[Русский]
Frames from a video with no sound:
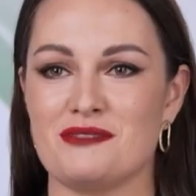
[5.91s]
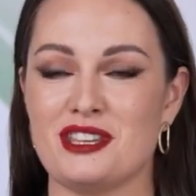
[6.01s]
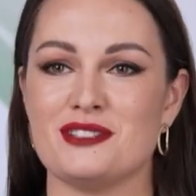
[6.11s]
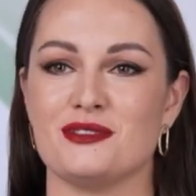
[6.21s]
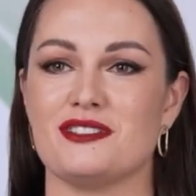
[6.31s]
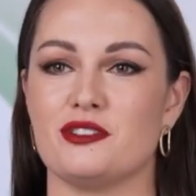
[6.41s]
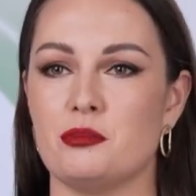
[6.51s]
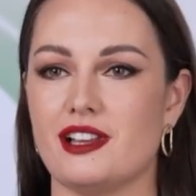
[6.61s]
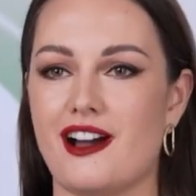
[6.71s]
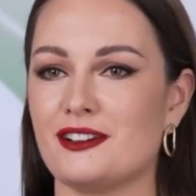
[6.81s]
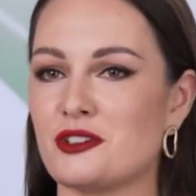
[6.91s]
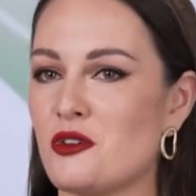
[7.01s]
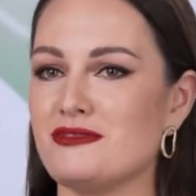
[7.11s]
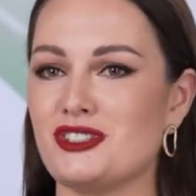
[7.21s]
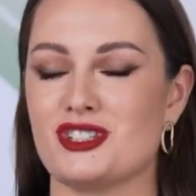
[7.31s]
И мне сегодня выпала
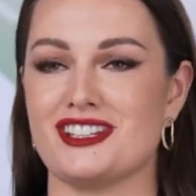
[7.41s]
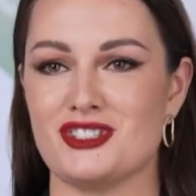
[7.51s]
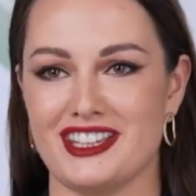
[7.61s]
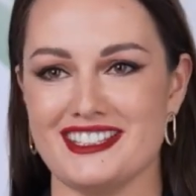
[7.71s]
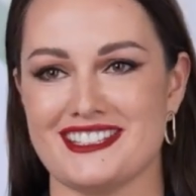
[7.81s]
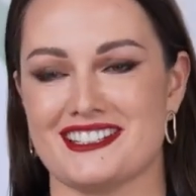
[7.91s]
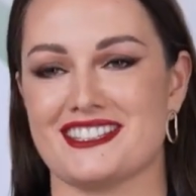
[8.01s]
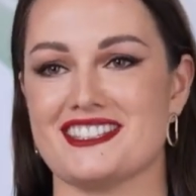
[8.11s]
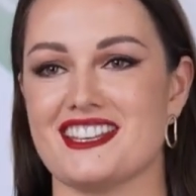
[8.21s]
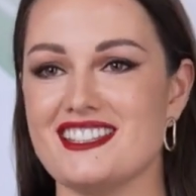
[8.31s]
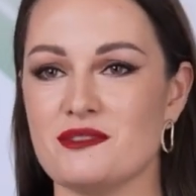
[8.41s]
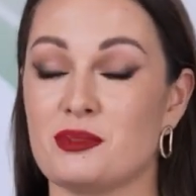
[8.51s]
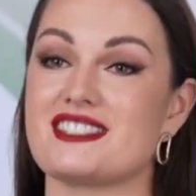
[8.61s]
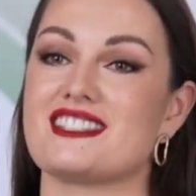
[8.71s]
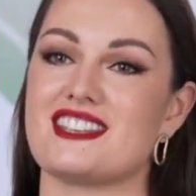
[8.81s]
огромнейшая честь рассказать
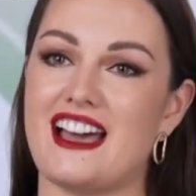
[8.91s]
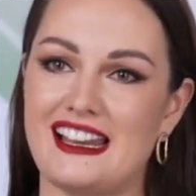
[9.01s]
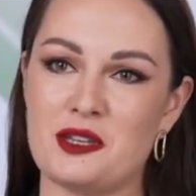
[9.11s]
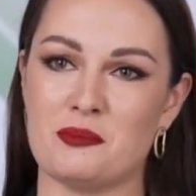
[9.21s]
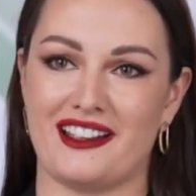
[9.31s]
про социальные